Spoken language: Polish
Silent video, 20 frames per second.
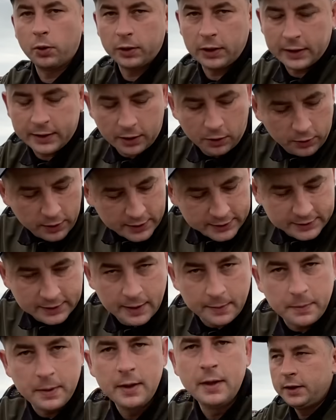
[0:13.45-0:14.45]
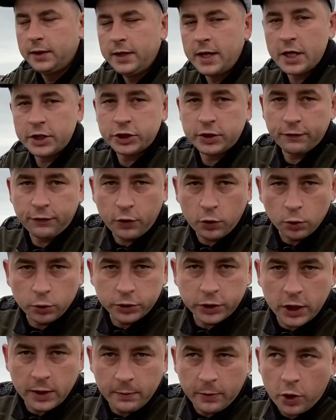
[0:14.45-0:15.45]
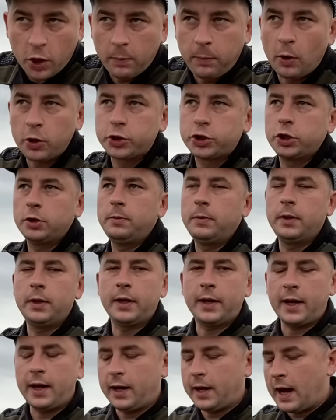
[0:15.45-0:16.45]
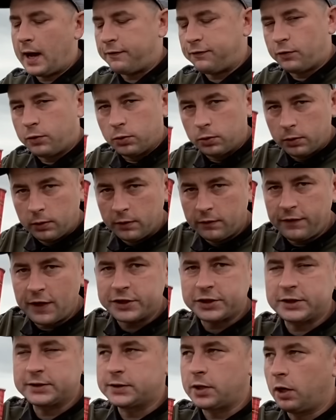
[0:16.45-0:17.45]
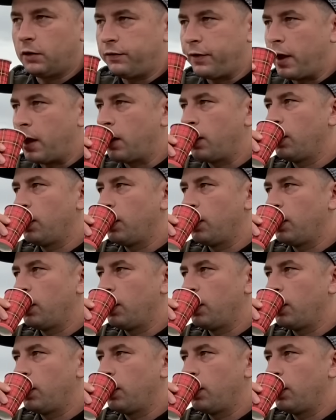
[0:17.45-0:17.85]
dlatego jestem jeszcze w krótkim roboczym rękawku. Wasze zdrowie.